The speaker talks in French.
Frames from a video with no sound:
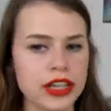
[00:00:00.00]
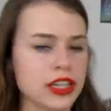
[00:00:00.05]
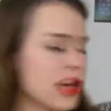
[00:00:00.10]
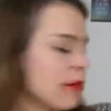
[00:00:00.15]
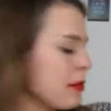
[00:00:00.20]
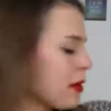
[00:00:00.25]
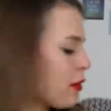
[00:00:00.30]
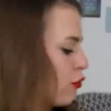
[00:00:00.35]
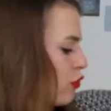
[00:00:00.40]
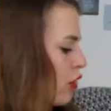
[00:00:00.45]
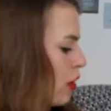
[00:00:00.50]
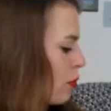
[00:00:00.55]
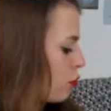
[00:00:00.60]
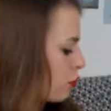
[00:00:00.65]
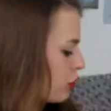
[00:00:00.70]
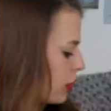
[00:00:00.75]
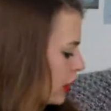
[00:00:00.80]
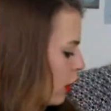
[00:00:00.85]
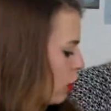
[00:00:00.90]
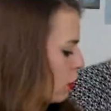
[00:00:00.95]
jamais vous la
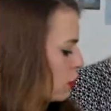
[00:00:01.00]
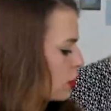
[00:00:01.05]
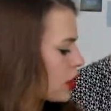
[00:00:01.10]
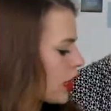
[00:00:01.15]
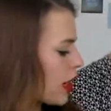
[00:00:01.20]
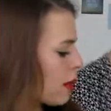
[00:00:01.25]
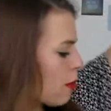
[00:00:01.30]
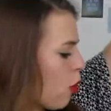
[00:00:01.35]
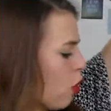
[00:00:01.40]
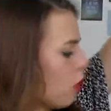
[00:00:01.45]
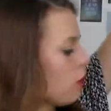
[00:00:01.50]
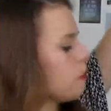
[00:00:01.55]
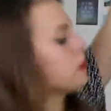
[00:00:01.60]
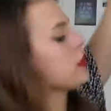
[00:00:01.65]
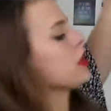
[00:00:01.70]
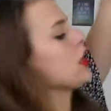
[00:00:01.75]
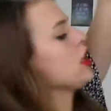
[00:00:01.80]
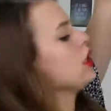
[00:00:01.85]
montrer entièrement